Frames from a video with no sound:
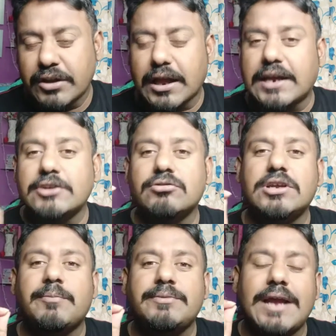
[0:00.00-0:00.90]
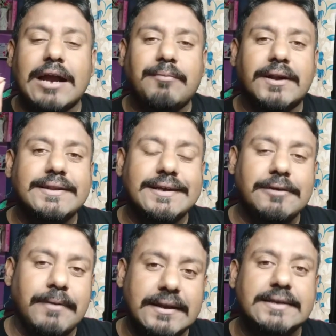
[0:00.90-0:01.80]
তাকে যদি আপনি একবার
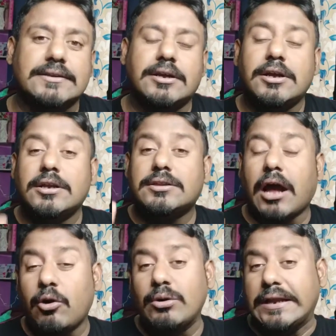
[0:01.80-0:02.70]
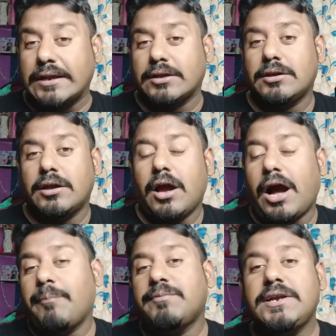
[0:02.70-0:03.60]
দেখে ফেলেন তাহলে
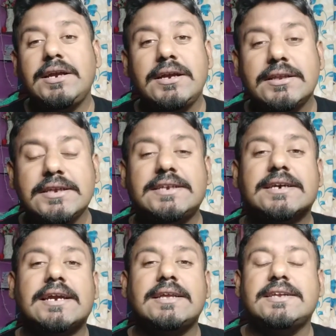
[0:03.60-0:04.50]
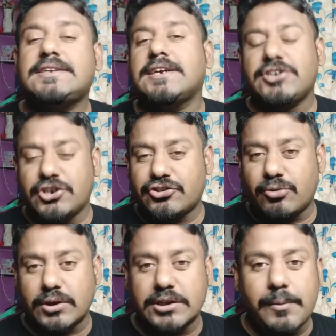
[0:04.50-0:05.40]
আপনি নিজেকে নিজে শেষ
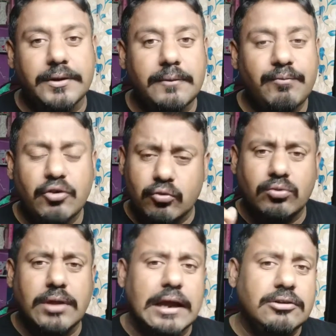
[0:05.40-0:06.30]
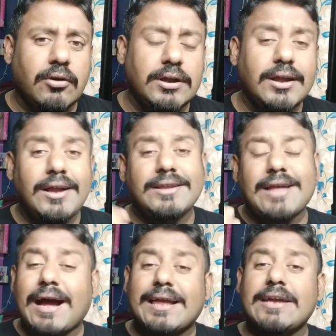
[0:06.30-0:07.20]
করে দেবেন শুধু তাই নয়
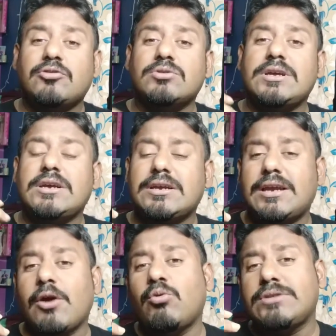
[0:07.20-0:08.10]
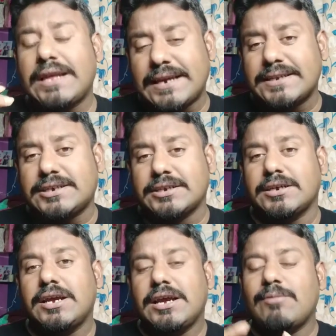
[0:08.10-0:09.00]
তাকে যদি কেউ দেখেছে
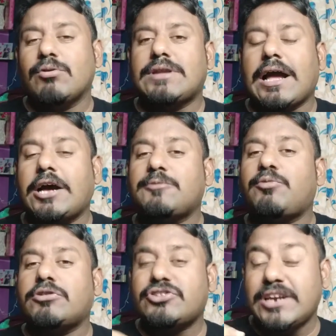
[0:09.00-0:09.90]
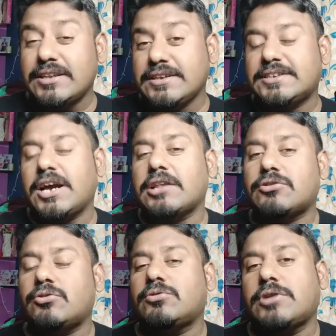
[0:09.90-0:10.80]
এবং দেখার পর সে নিজে
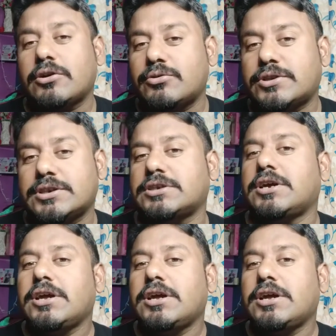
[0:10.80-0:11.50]
আত্মহত্যা করছে